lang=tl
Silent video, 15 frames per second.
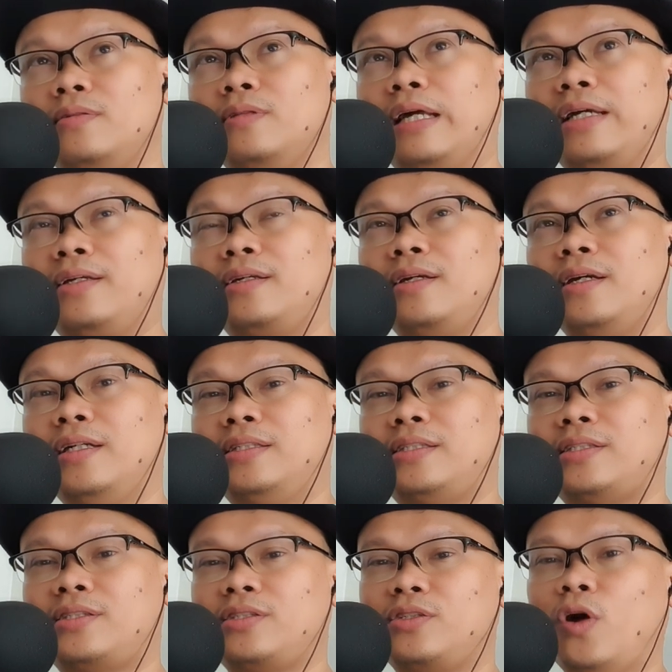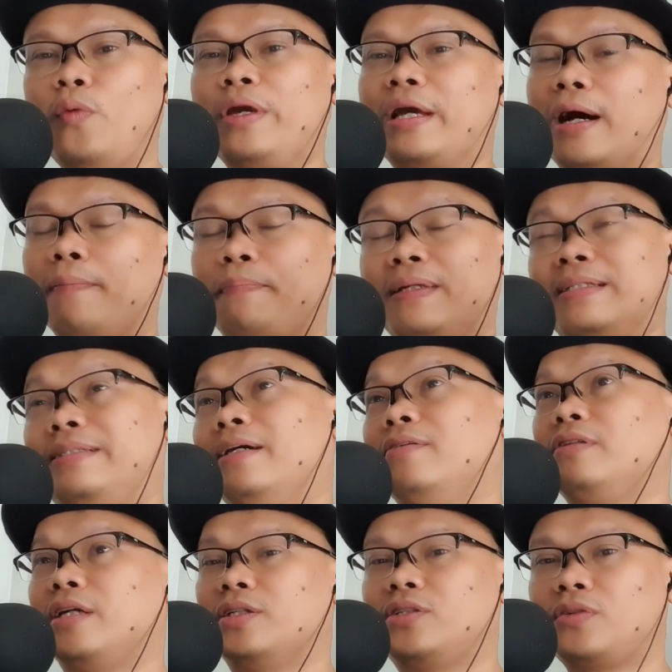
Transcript: like it's going up and down eh.